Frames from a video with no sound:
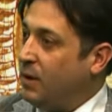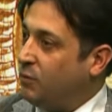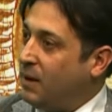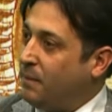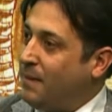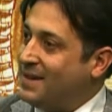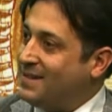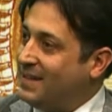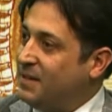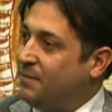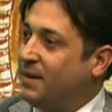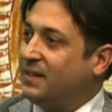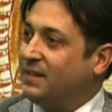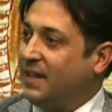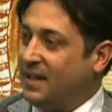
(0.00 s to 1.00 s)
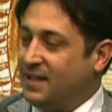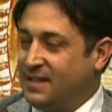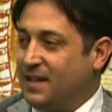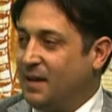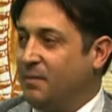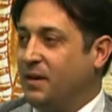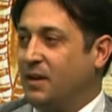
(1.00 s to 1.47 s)
una base di
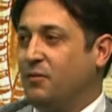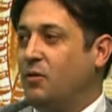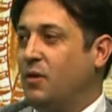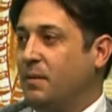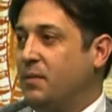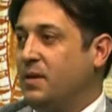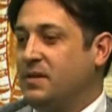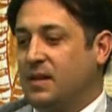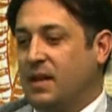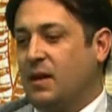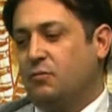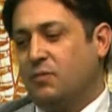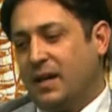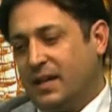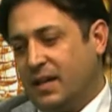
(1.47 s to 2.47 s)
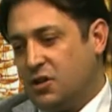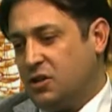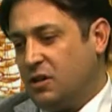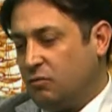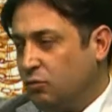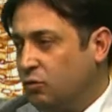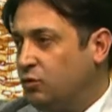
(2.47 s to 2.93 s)
partenza per quello che può essere una
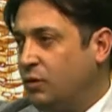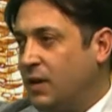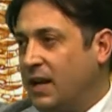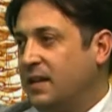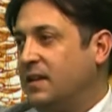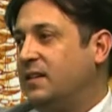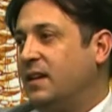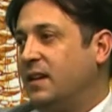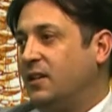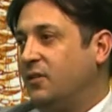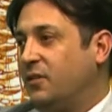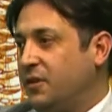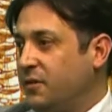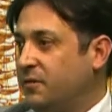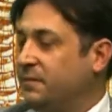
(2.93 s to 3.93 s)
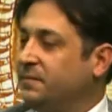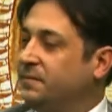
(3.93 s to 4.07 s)
crescita culturale del territorio.